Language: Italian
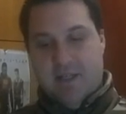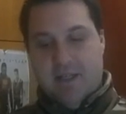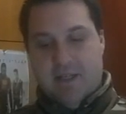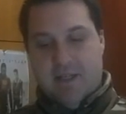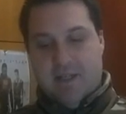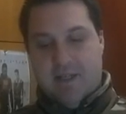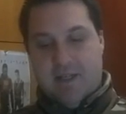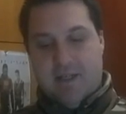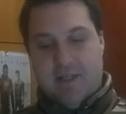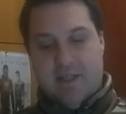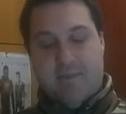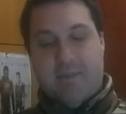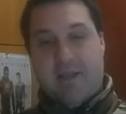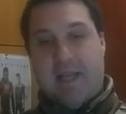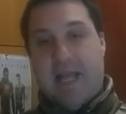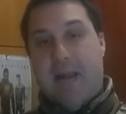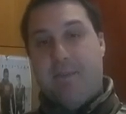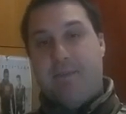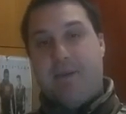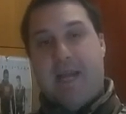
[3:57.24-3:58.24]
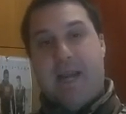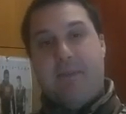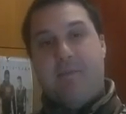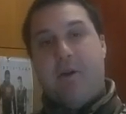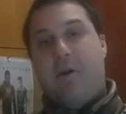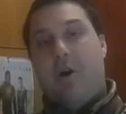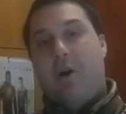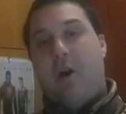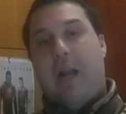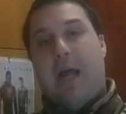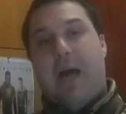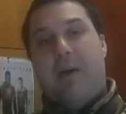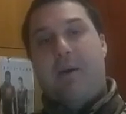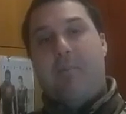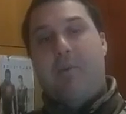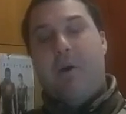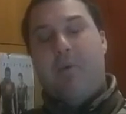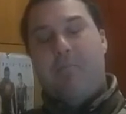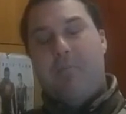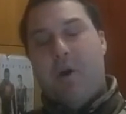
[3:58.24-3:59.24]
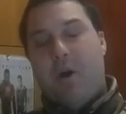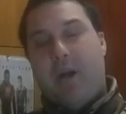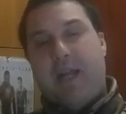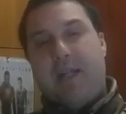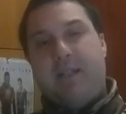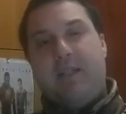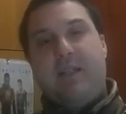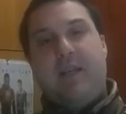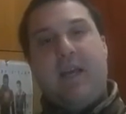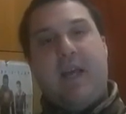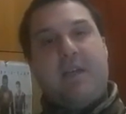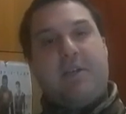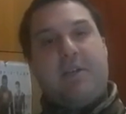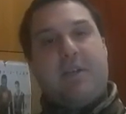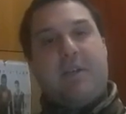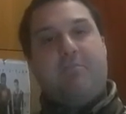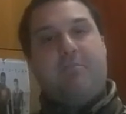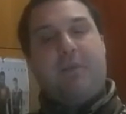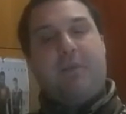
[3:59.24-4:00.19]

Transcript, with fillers: eh, perché, la, perché la, la, Moretti è sempre